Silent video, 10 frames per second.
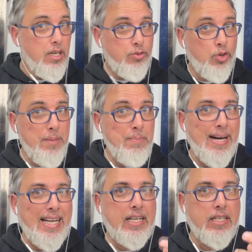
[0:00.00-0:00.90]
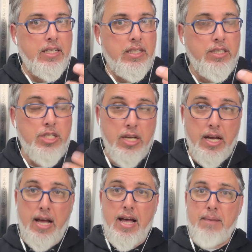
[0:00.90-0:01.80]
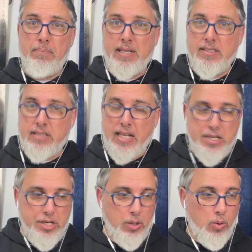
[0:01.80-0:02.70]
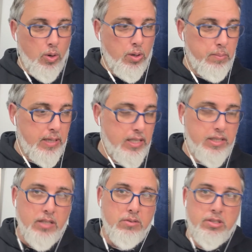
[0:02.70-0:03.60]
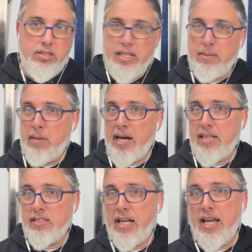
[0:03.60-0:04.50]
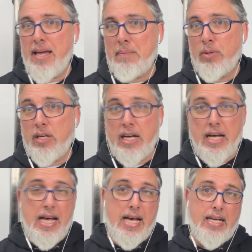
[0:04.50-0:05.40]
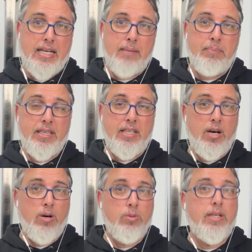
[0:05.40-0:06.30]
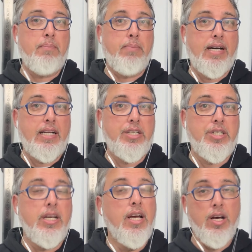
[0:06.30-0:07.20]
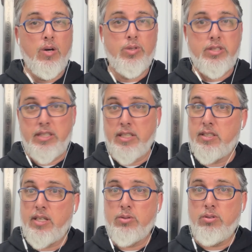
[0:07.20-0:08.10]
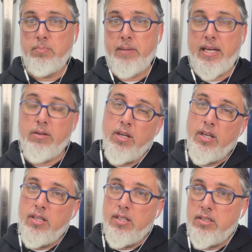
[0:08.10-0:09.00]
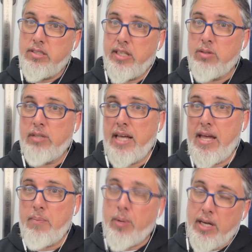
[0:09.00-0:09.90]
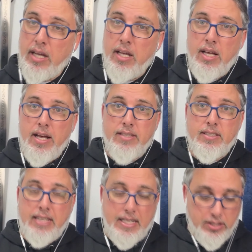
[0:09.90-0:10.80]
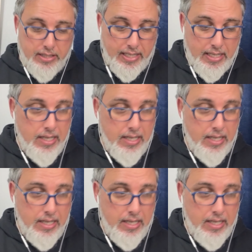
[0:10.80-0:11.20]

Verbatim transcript: foi marcante, apesar de Roma não ser mais, na época, a capital da parte ocidental do Império, sendo na época a cidade de